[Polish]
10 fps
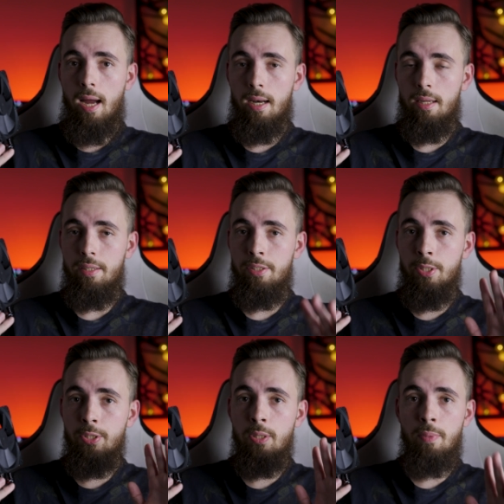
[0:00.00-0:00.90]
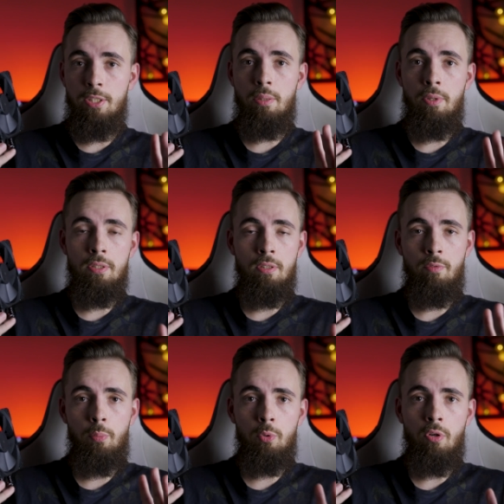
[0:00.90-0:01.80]
Ale jeśli macie miejsce
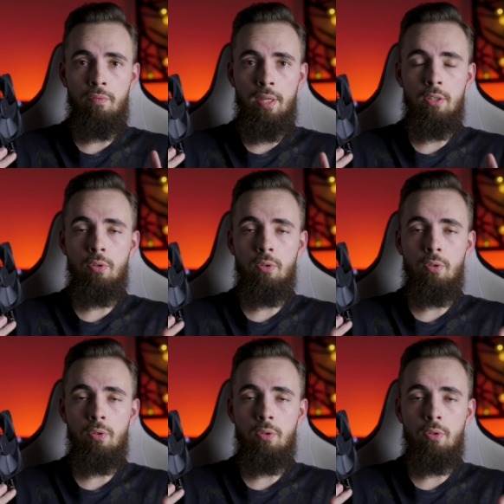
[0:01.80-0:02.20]
w obudowie,